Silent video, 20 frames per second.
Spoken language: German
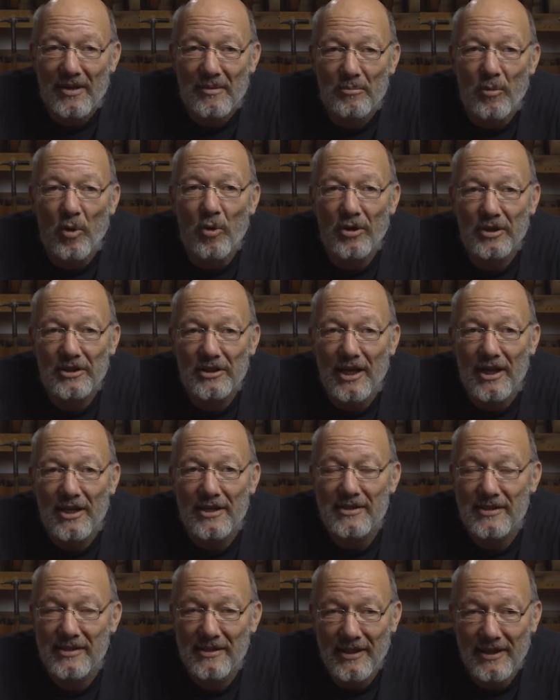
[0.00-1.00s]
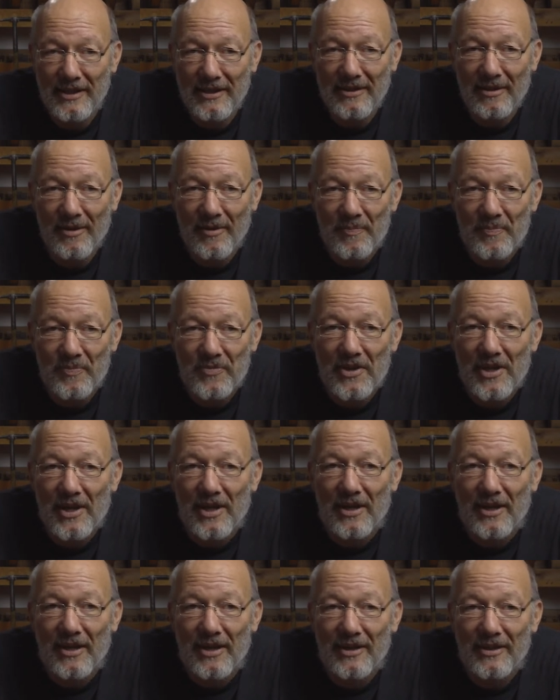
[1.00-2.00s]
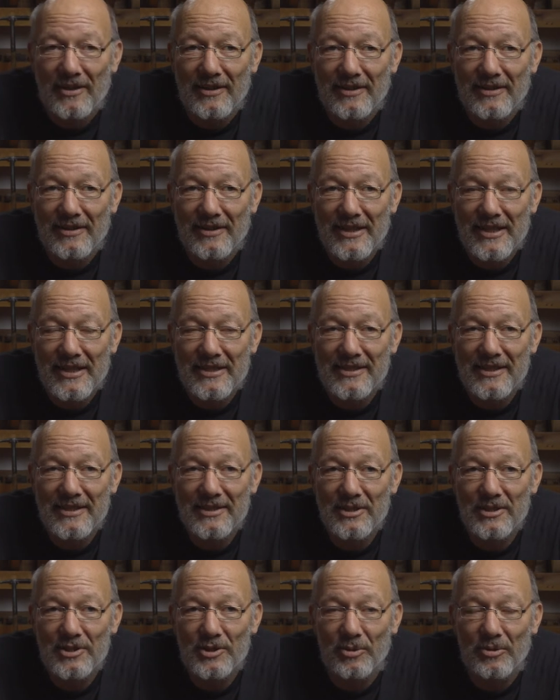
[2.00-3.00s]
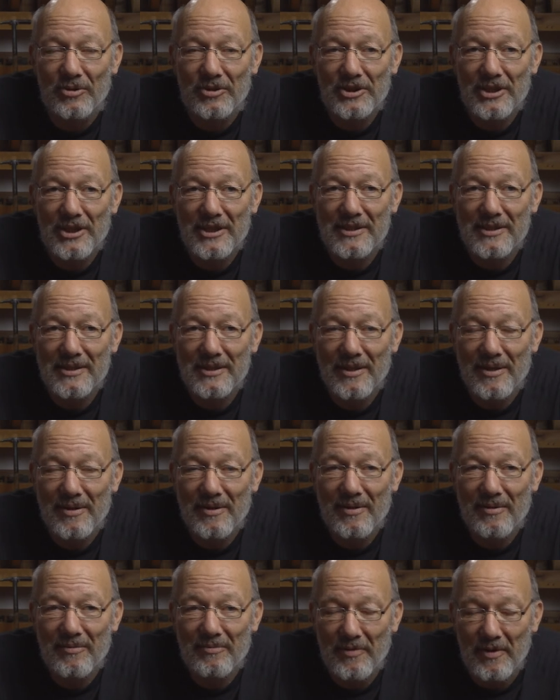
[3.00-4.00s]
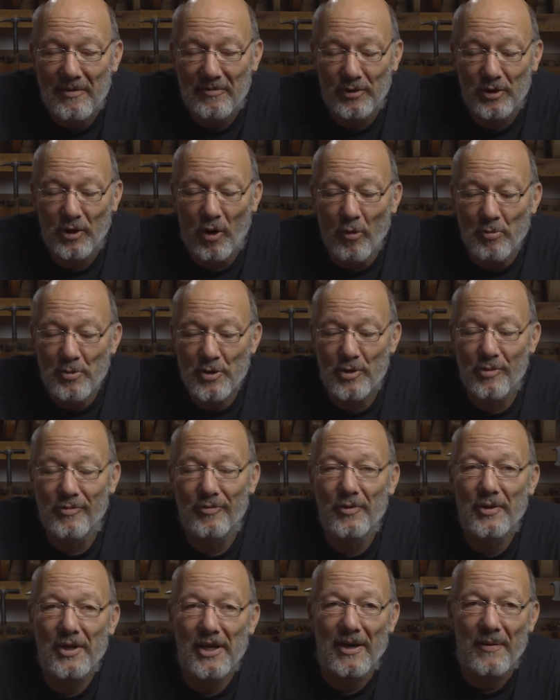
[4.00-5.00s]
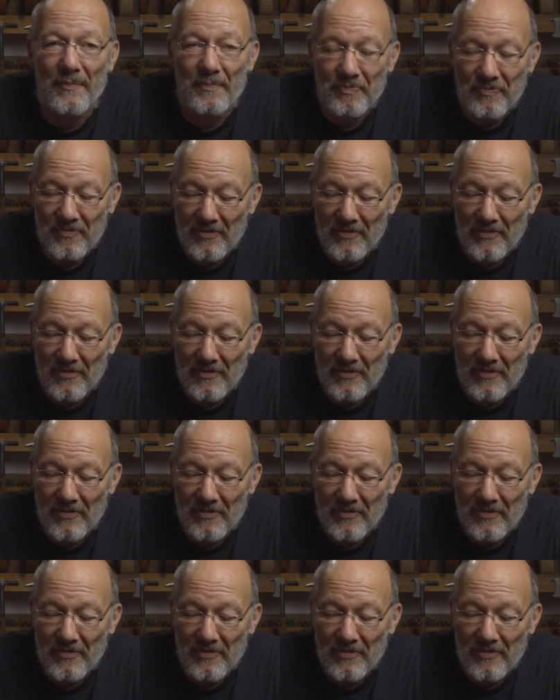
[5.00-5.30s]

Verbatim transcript: Macht auch Sinn. Äh, es ist halt so, das, von der Abstufung her